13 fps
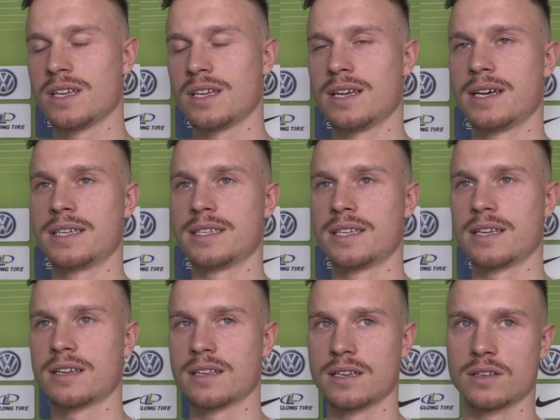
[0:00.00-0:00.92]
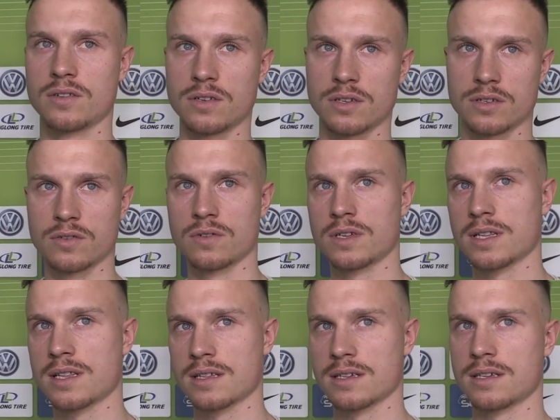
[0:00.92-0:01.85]
Ja, ich denke natürlich schon
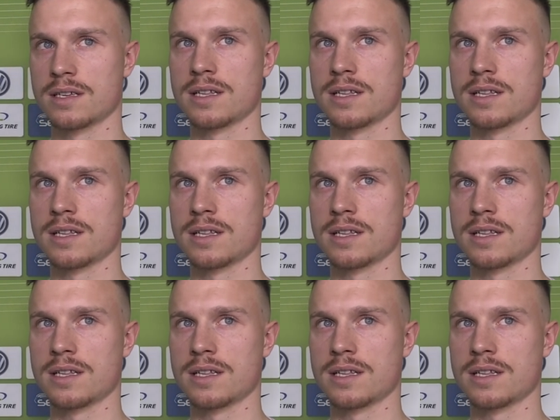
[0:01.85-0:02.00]
jetzt äh,